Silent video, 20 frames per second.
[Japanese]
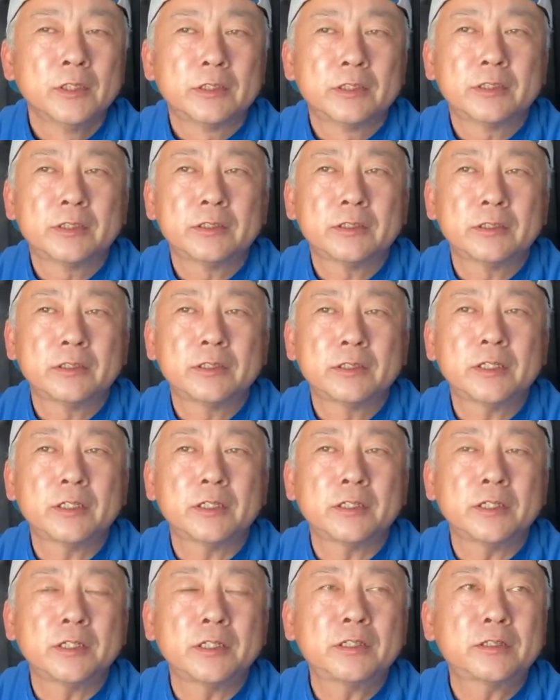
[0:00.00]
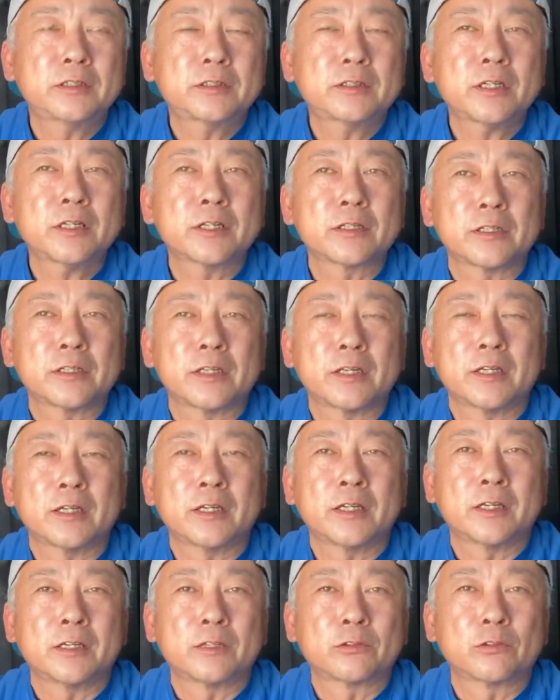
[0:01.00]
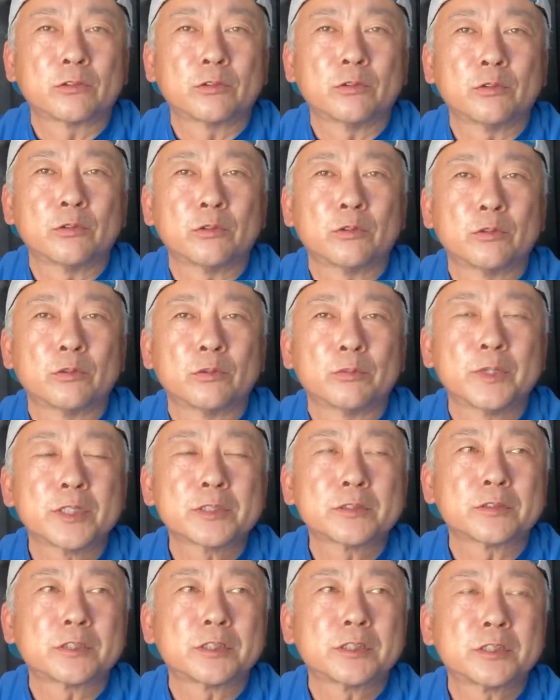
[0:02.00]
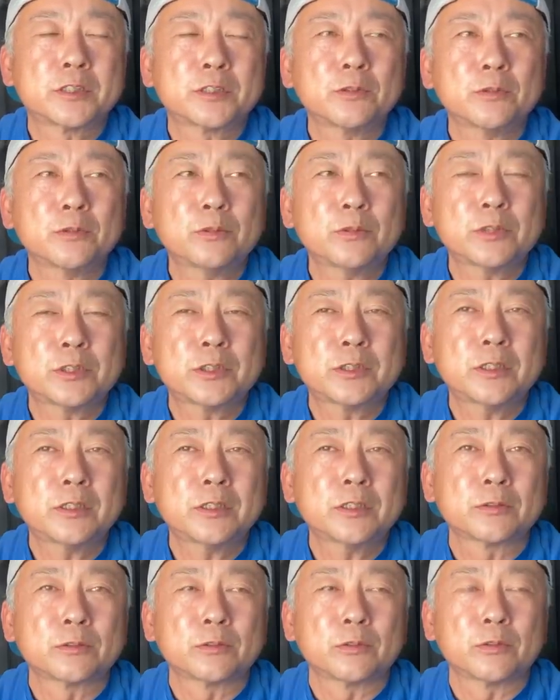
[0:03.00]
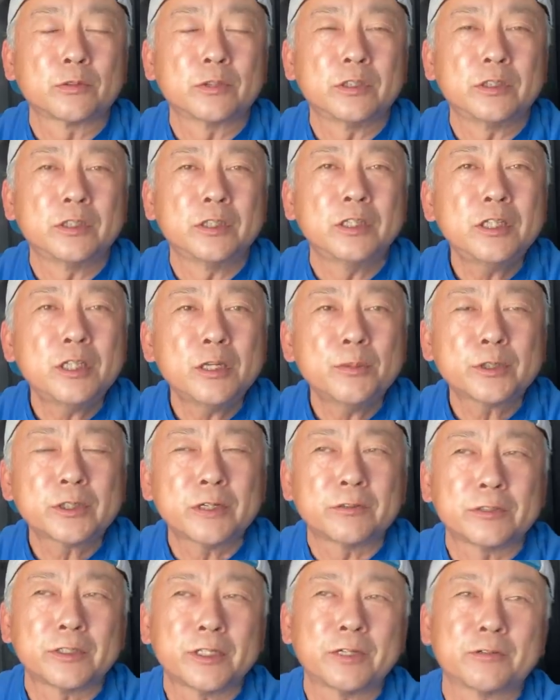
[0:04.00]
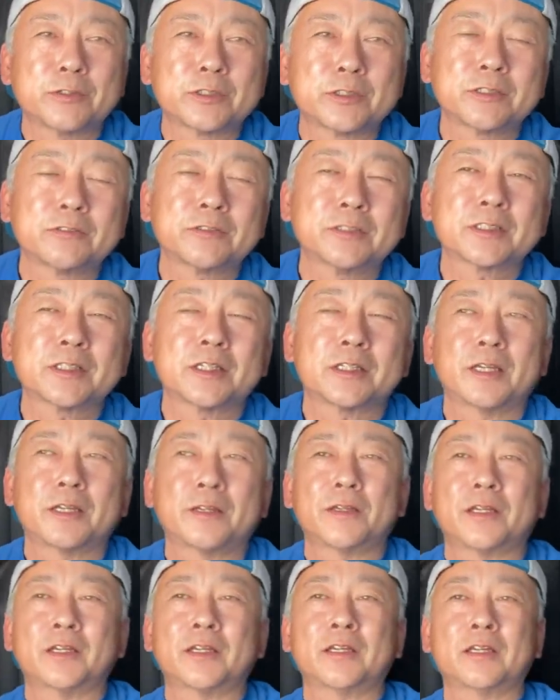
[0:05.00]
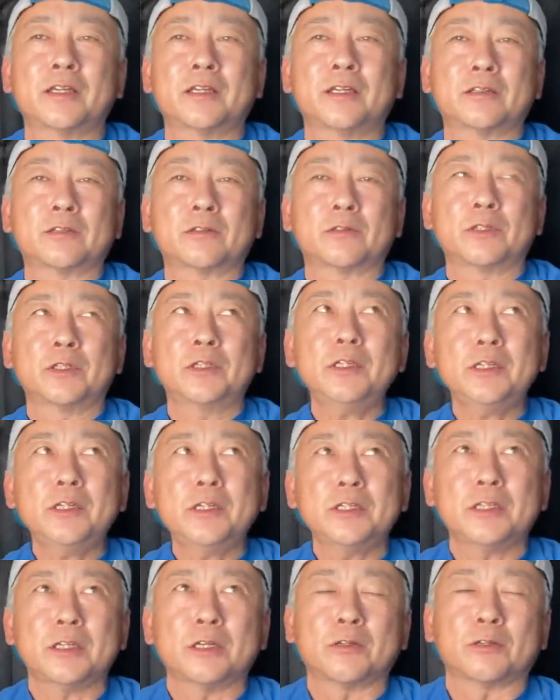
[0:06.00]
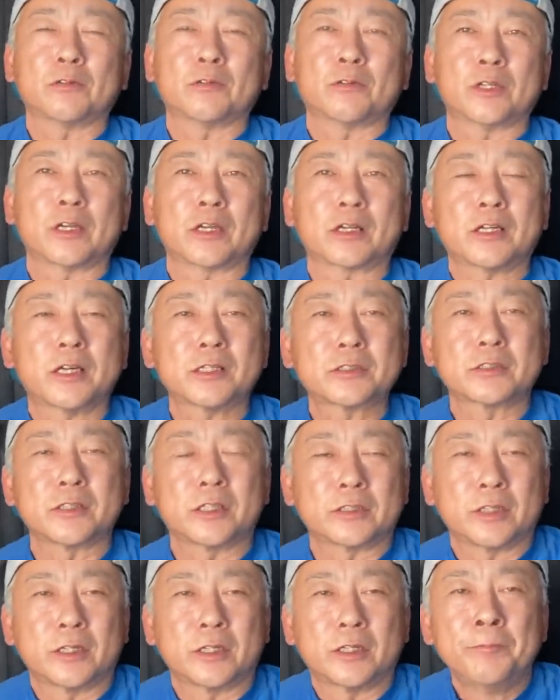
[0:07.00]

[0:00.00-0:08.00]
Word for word: えー、で、行ったらね、えー、っと、まず視聴して、その、いいねボタンをね、押してくださいね。えー、っと、いいねのね、数がね、